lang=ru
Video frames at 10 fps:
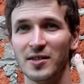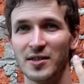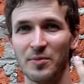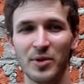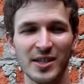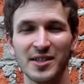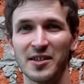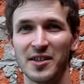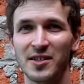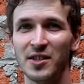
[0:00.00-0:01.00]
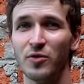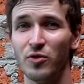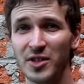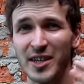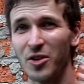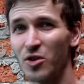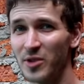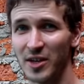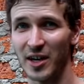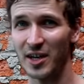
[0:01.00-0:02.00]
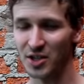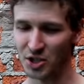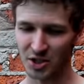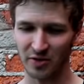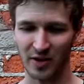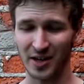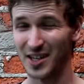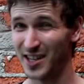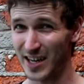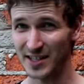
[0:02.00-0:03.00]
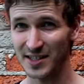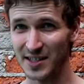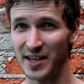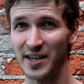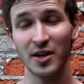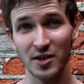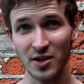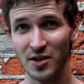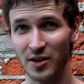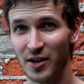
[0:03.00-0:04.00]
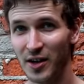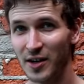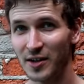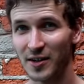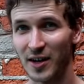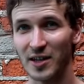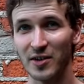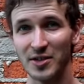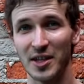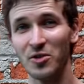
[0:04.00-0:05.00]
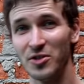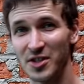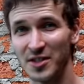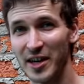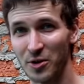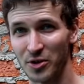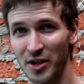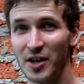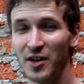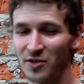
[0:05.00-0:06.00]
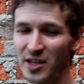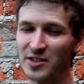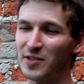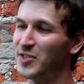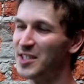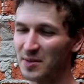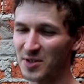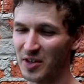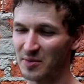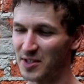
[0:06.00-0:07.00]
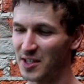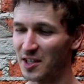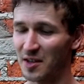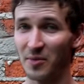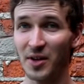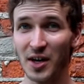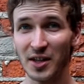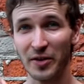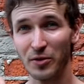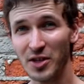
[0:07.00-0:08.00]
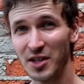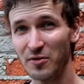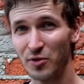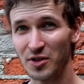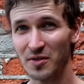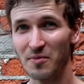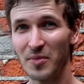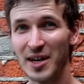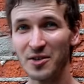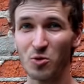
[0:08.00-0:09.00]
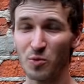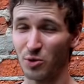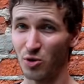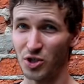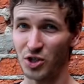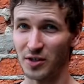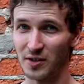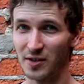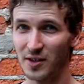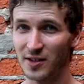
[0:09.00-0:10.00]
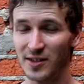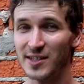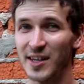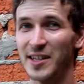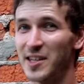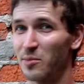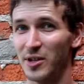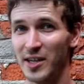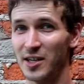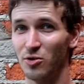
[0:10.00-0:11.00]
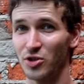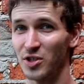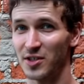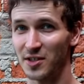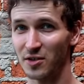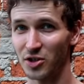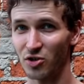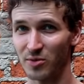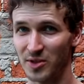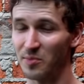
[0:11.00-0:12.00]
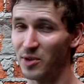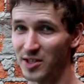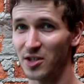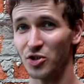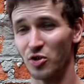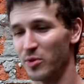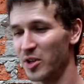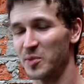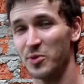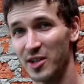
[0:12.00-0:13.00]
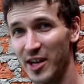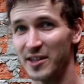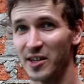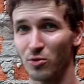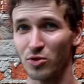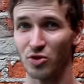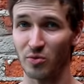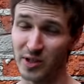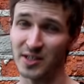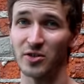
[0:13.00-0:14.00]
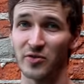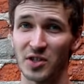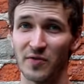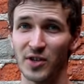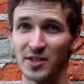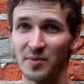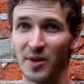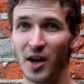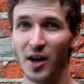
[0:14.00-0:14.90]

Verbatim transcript: запястья, кисти, вы увидите огромное количество костей и когда вы становитесь на руки, вы давите всем своим телом на вот эту вот маленькую площадь. Если она не обладает должной силой, чтобы стабилизировать, чтобы распределять нагрузку, чтобы балансировать вашим весом,